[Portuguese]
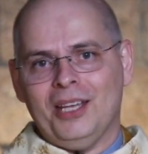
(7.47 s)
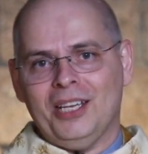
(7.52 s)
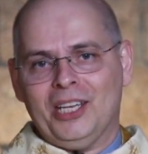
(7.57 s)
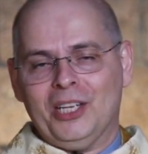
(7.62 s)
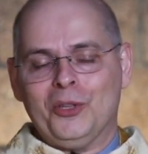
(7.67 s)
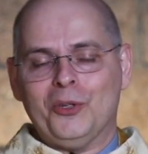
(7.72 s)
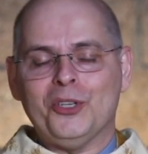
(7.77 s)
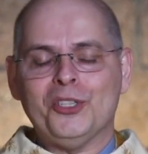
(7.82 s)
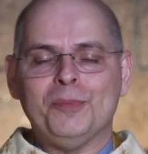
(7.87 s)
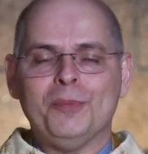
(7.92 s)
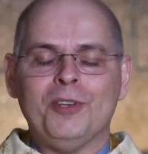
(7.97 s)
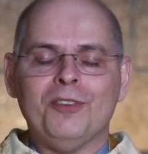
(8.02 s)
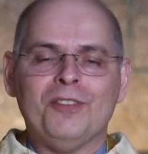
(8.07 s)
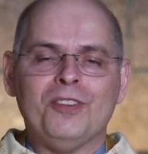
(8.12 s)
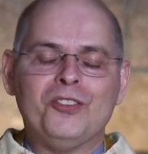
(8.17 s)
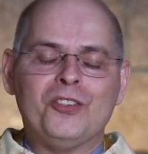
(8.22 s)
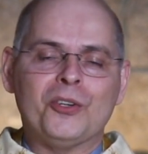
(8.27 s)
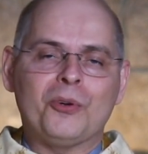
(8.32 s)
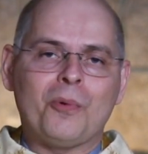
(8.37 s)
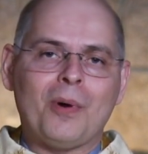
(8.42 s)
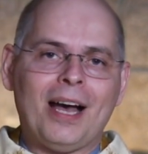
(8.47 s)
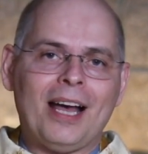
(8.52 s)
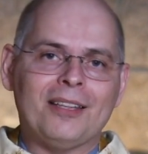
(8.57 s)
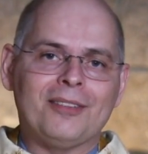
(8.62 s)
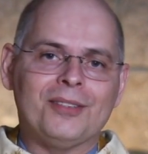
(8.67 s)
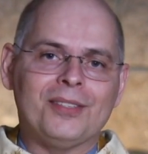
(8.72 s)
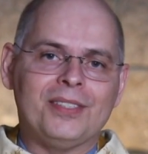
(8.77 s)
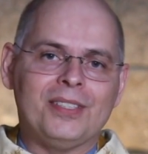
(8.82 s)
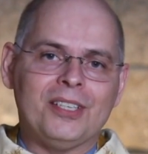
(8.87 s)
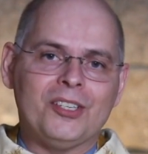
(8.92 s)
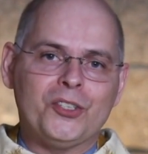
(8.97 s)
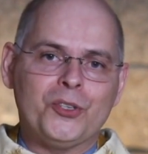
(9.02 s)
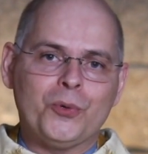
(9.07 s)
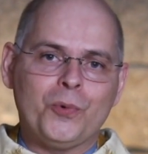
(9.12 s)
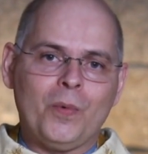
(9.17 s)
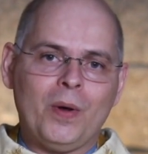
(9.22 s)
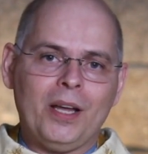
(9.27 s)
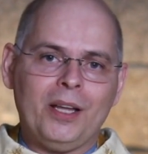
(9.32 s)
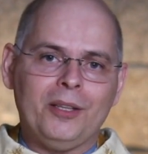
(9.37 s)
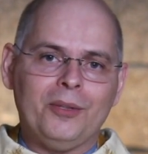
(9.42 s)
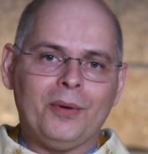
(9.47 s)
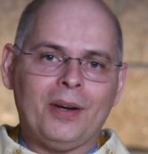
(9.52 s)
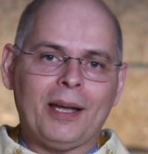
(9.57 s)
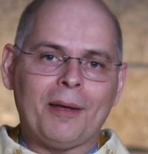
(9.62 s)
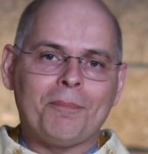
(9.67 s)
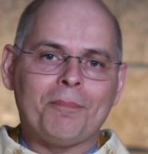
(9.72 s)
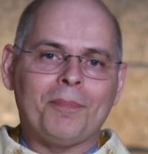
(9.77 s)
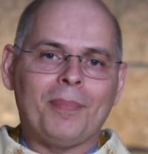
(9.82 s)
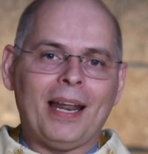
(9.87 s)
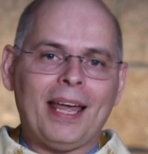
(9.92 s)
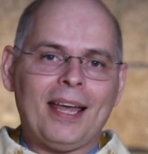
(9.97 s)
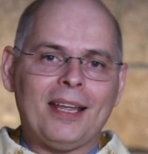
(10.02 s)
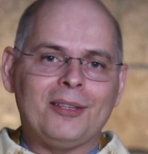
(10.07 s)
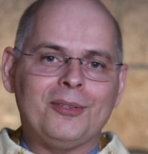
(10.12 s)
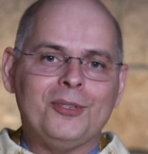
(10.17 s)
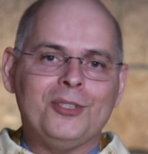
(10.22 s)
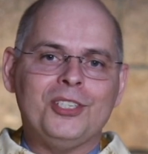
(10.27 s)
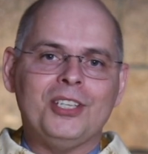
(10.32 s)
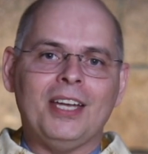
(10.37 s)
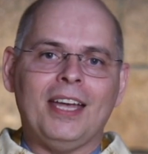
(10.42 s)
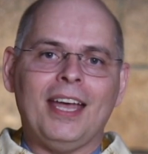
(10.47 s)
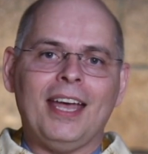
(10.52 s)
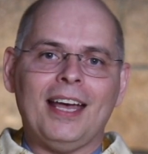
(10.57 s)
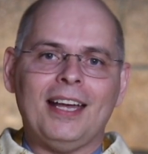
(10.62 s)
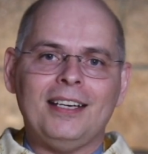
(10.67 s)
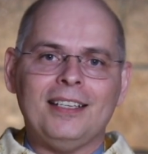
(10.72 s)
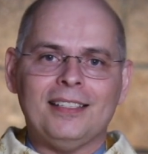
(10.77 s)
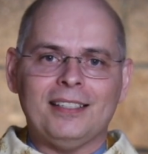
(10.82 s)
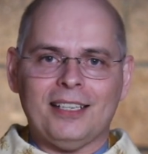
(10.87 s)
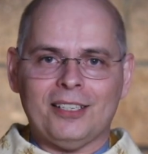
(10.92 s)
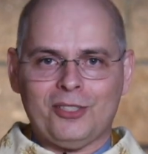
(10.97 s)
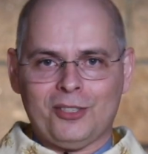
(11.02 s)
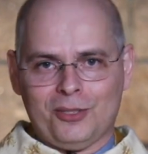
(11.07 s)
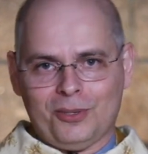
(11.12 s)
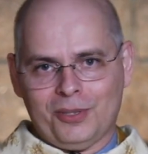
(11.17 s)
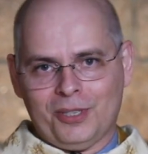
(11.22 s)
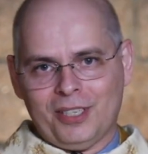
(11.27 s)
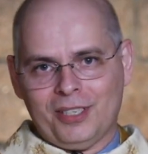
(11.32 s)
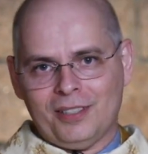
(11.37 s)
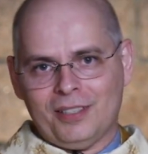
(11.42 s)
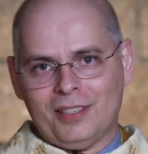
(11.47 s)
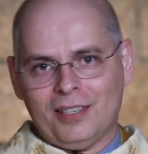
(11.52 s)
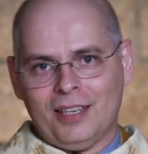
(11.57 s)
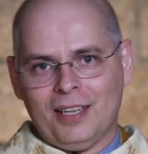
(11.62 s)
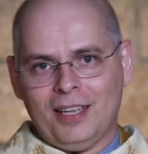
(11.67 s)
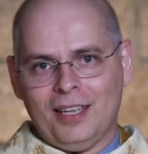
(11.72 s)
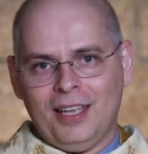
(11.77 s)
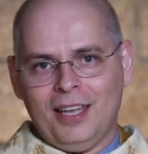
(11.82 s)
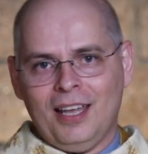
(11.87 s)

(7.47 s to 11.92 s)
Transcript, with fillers: Que 2024 seja um ano repleto de realizações,